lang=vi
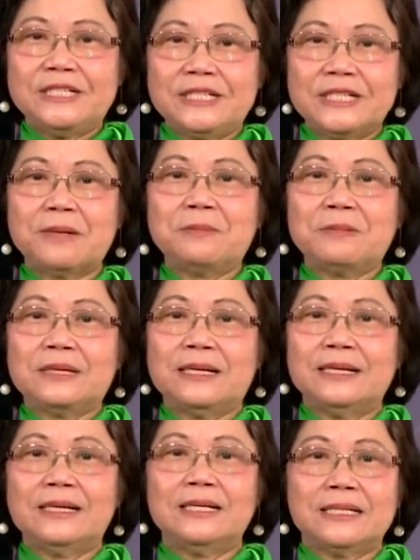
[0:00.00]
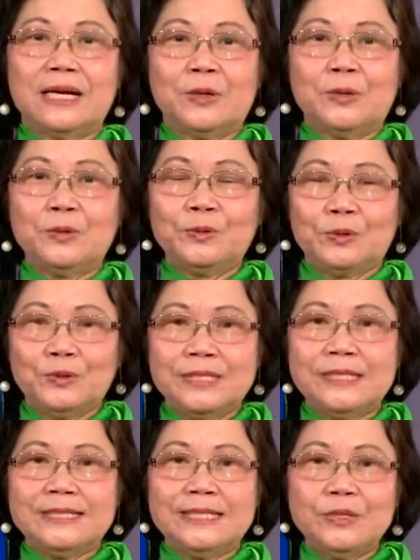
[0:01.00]
trong cái cơ cấu tổ
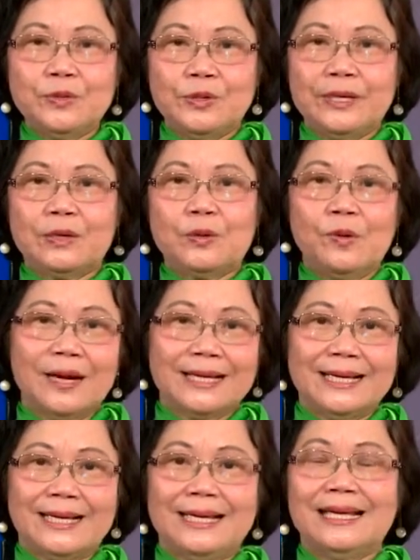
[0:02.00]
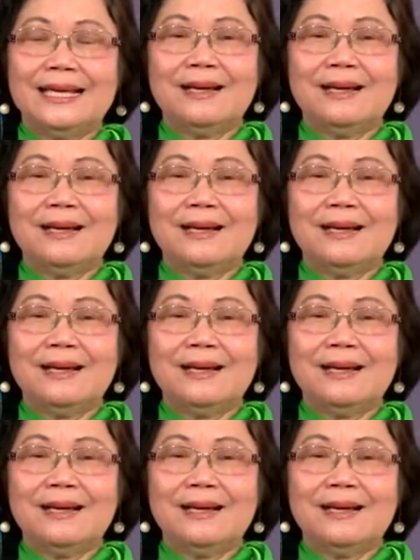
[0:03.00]
chức chính quyền của Hoa Kỳ